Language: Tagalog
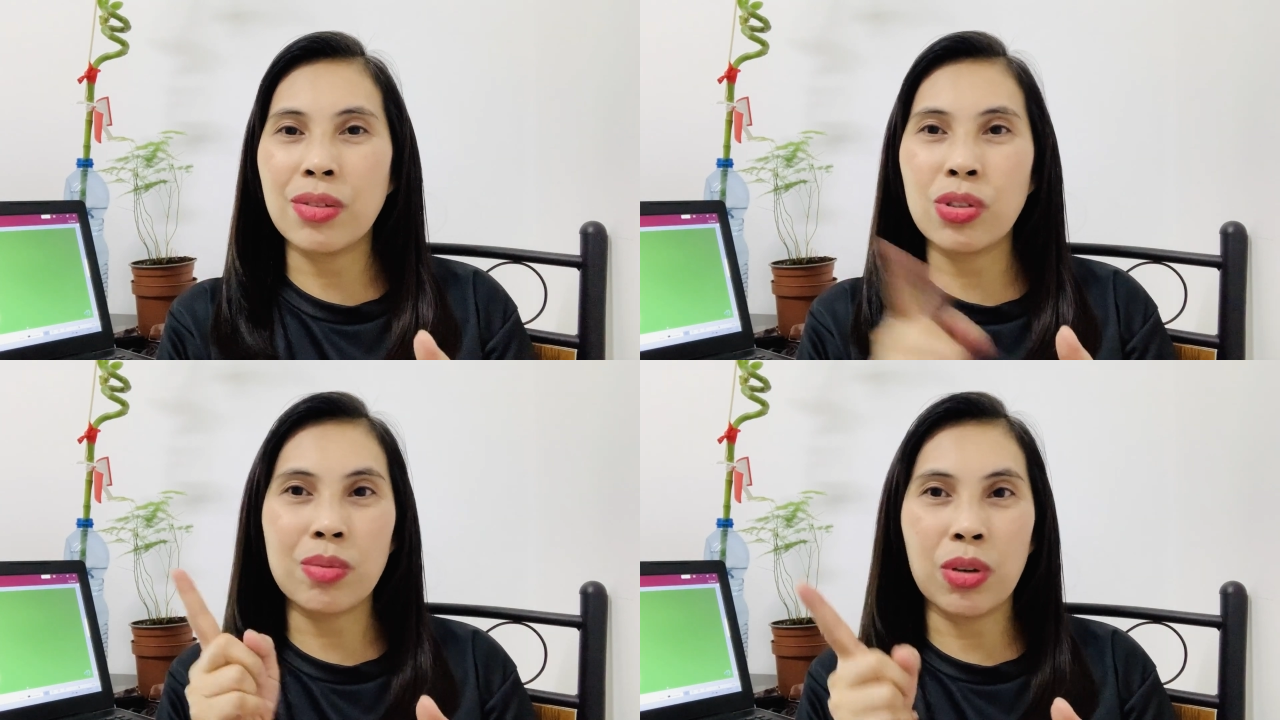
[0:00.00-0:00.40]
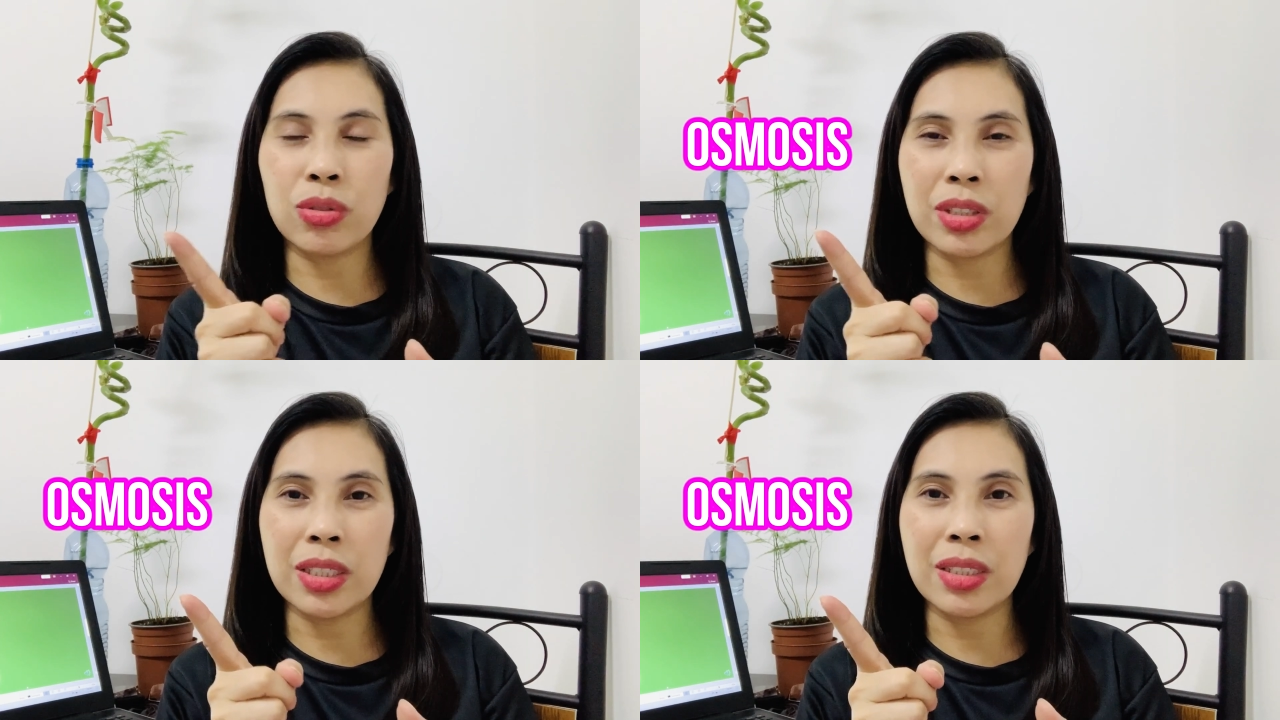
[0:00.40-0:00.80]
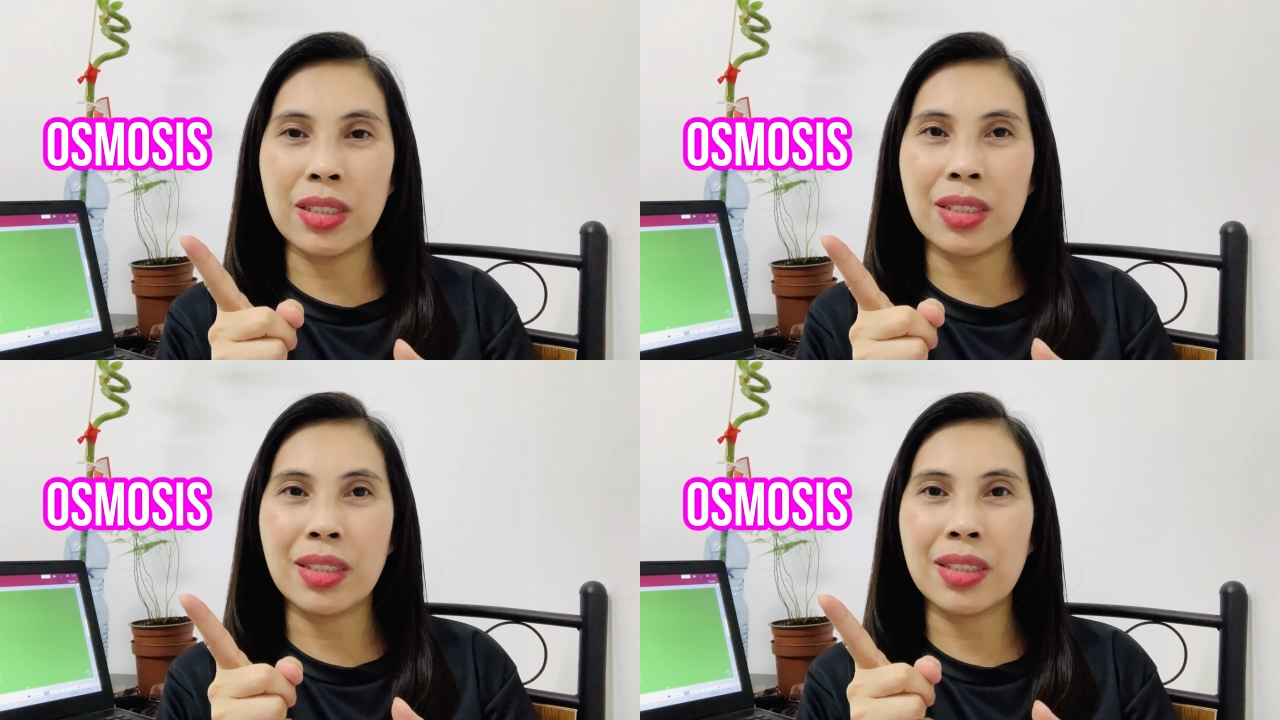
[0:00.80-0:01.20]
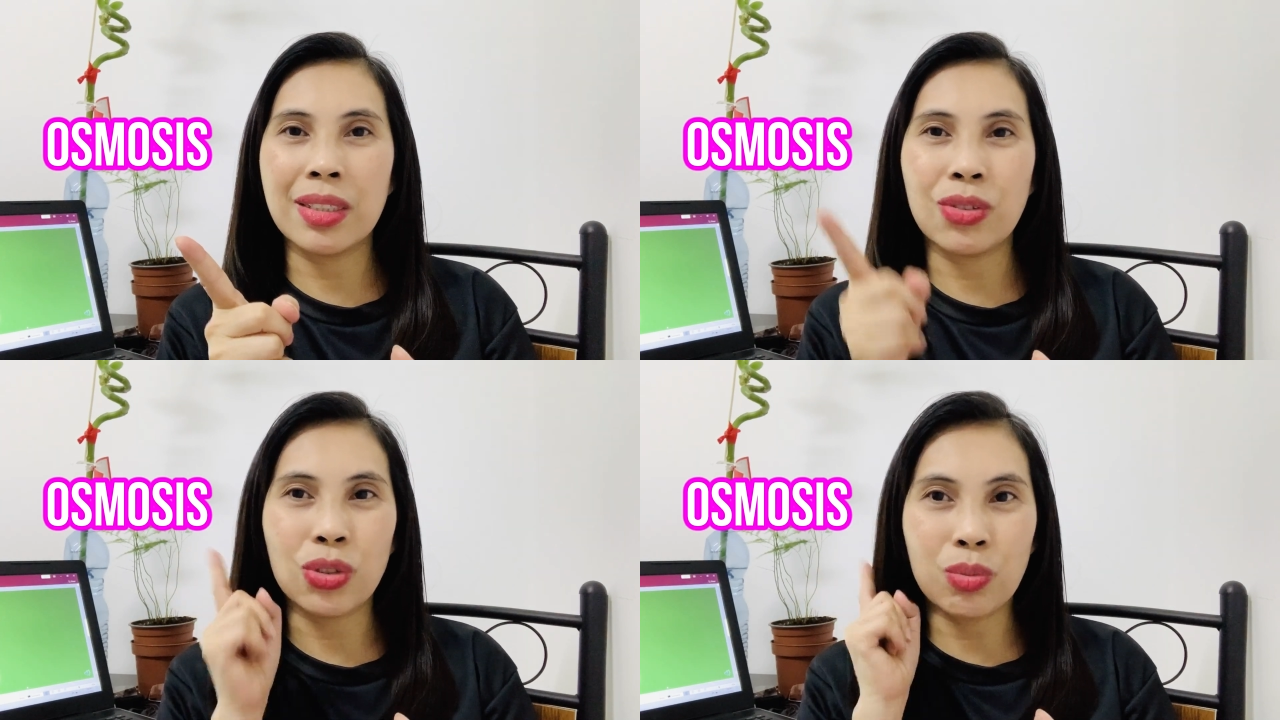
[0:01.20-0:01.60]
osmosis.
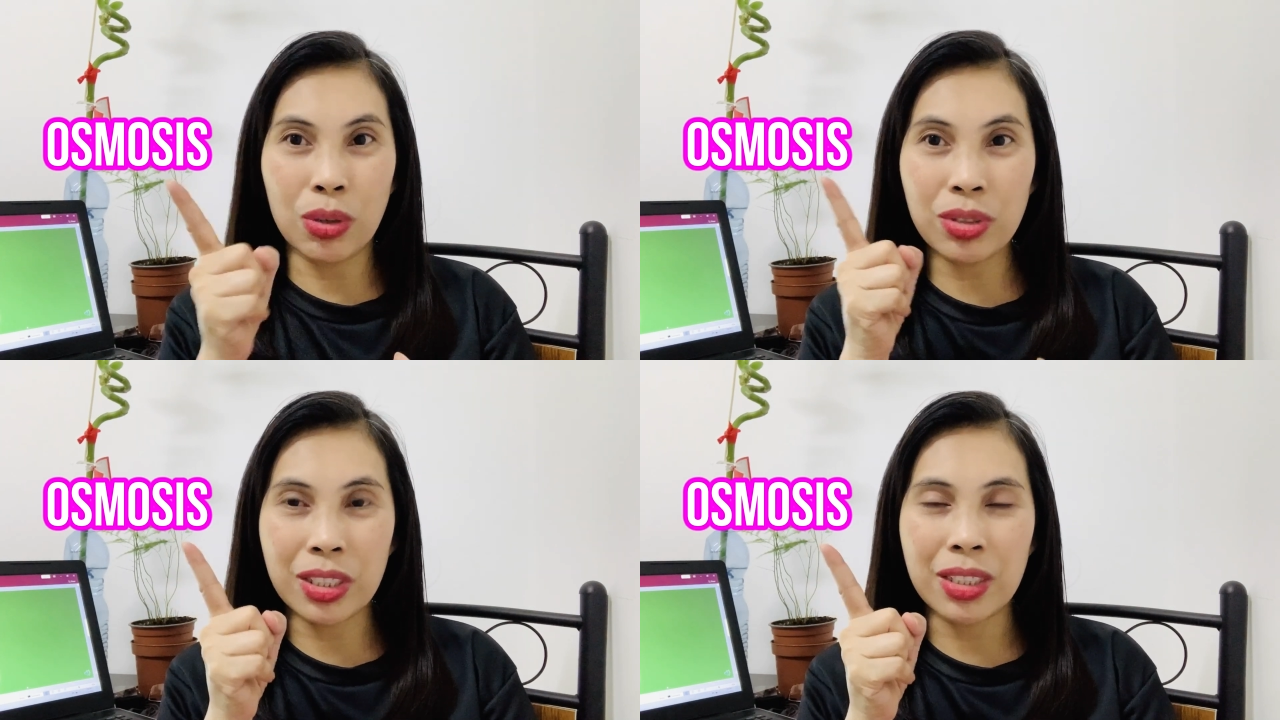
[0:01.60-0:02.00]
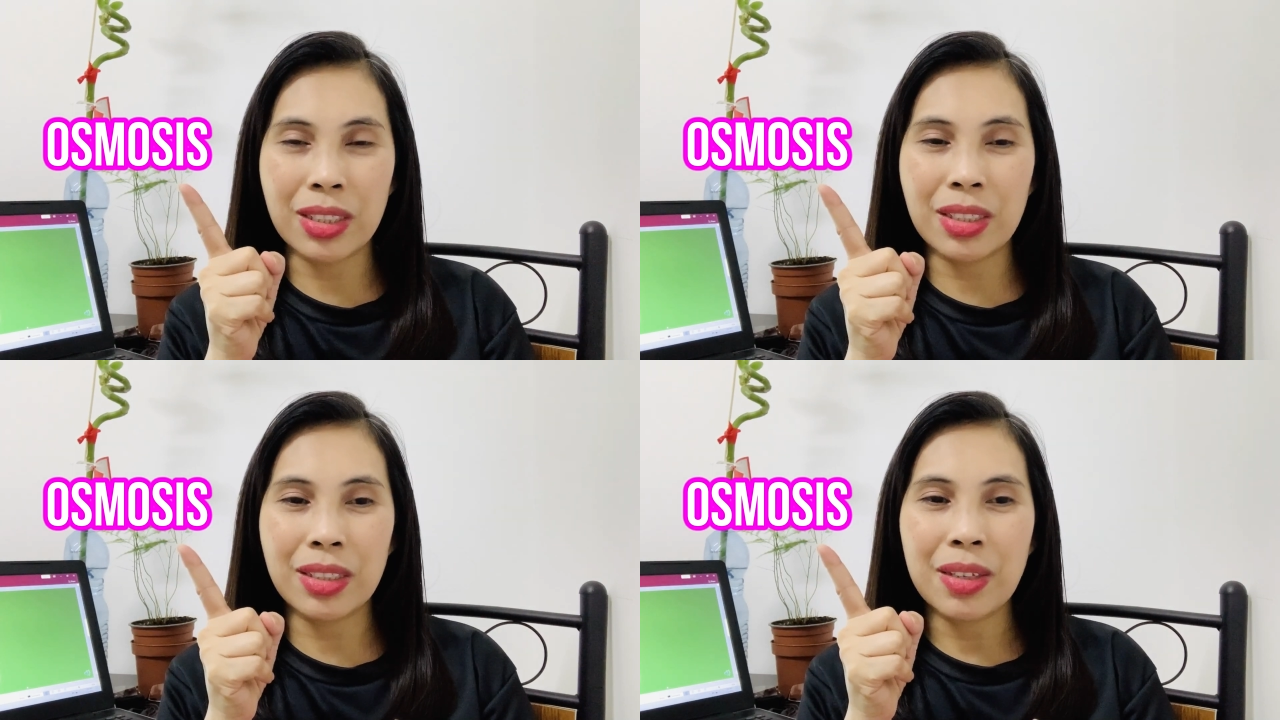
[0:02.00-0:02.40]
Osmosis.